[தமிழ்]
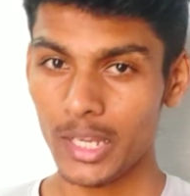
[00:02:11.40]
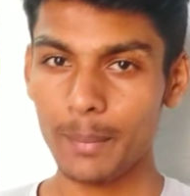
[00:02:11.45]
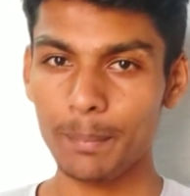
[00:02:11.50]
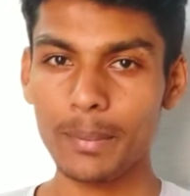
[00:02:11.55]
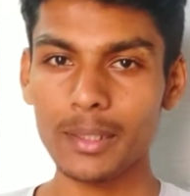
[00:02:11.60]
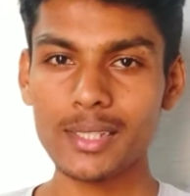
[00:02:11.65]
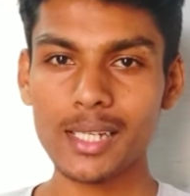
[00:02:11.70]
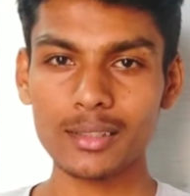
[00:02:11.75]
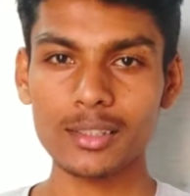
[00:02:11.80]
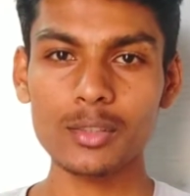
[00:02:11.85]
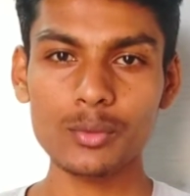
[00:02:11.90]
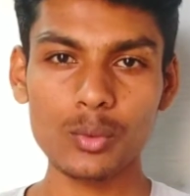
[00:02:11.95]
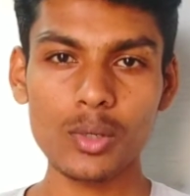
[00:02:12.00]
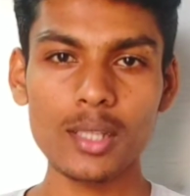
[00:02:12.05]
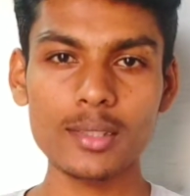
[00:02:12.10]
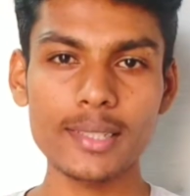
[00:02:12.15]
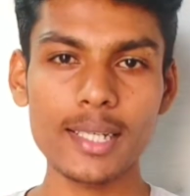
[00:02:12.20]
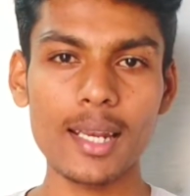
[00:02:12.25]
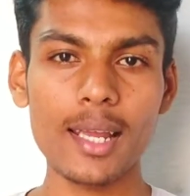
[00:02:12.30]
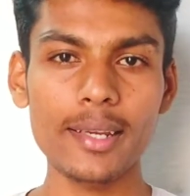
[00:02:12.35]
இப்போ
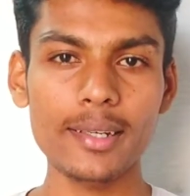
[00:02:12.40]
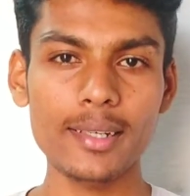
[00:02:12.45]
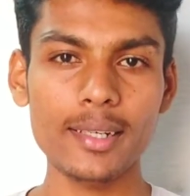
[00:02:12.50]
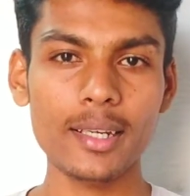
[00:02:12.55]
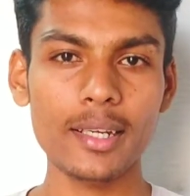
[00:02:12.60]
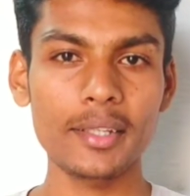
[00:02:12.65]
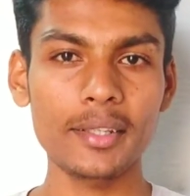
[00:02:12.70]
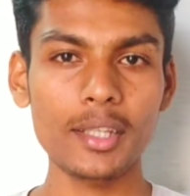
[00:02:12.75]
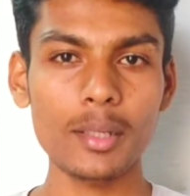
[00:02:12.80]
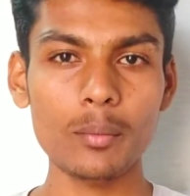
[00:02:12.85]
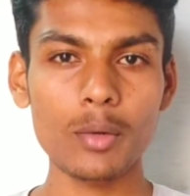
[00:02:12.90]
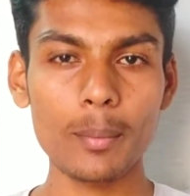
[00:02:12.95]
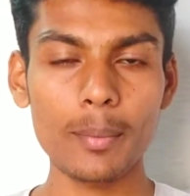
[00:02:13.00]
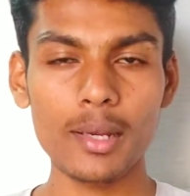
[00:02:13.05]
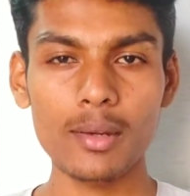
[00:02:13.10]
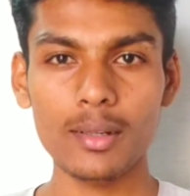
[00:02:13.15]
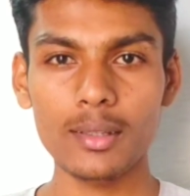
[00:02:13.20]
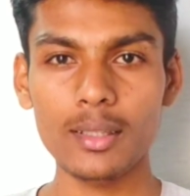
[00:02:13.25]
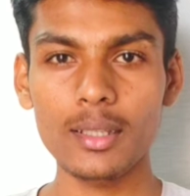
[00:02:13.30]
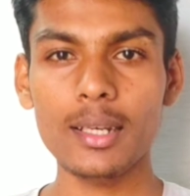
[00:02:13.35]
சக்ஸஸ்ஃபுல்லாக சேல் ஆகிட்டு இருக்கு இந்த
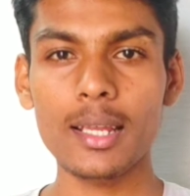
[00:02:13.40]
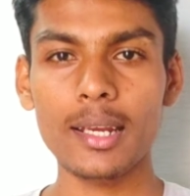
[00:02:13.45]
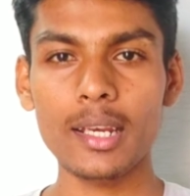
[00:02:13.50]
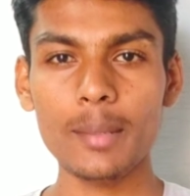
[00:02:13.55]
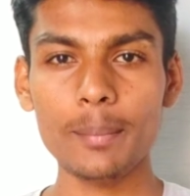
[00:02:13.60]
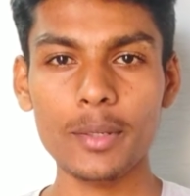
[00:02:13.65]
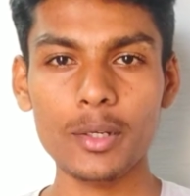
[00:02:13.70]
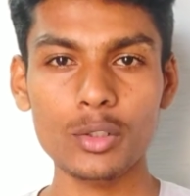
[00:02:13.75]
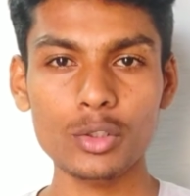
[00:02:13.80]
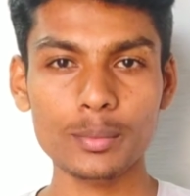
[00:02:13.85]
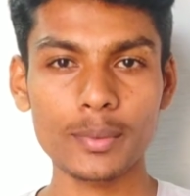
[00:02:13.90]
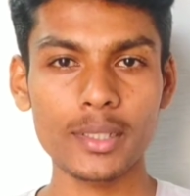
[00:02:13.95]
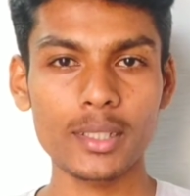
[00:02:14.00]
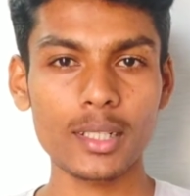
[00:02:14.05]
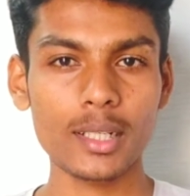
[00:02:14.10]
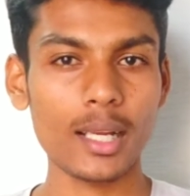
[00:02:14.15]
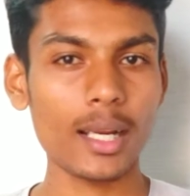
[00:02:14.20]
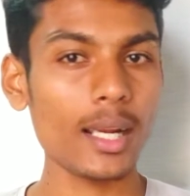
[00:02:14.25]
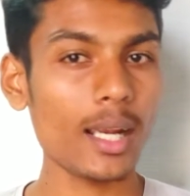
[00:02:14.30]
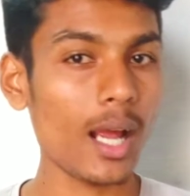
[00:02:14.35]
மொபைல் வந்து நிறைய பேர் யூஸ்
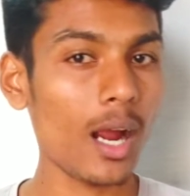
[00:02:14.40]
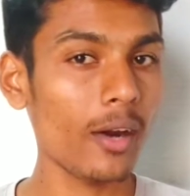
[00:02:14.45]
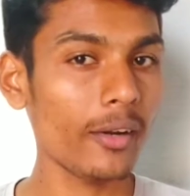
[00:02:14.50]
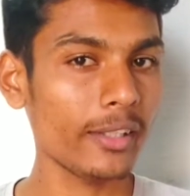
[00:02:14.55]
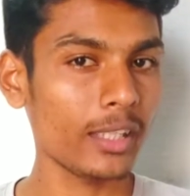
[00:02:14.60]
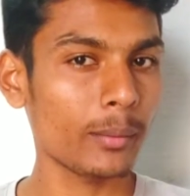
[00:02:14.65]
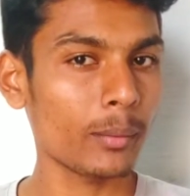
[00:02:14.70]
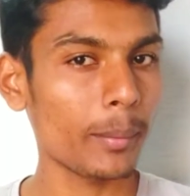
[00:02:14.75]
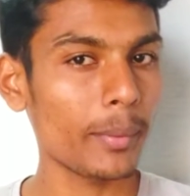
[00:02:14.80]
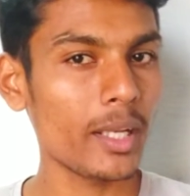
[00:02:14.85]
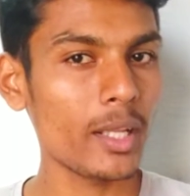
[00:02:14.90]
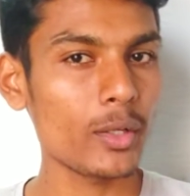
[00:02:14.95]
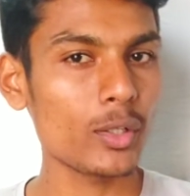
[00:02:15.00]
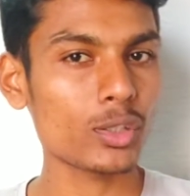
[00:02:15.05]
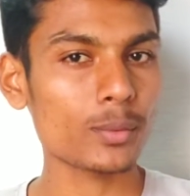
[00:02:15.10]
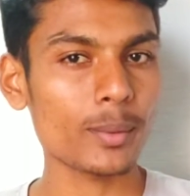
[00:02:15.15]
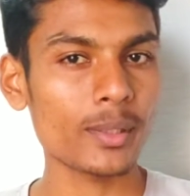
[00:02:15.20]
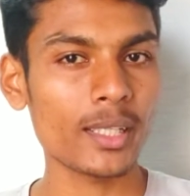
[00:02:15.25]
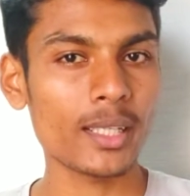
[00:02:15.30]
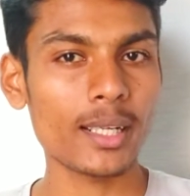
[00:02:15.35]
பண்ணிட்டு இருக்காங்க நானும் இந்த மொபைல் தான்
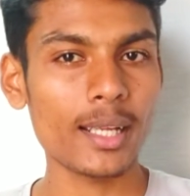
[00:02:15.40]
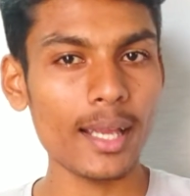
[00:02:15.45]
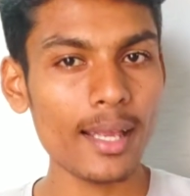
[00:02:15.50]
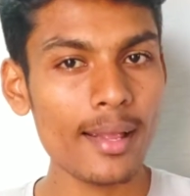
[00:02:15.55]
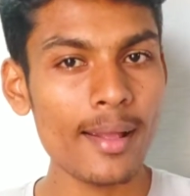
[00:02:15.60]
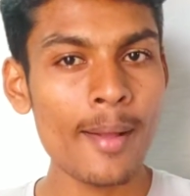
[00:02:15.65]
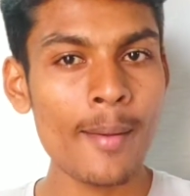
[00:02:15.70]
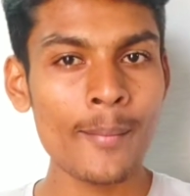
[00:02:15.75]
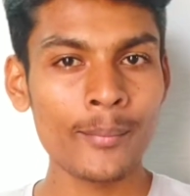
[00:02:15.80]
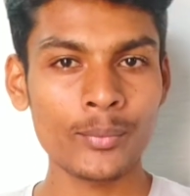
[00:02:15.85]
யூஸ் பண்ணியிருக்கேன்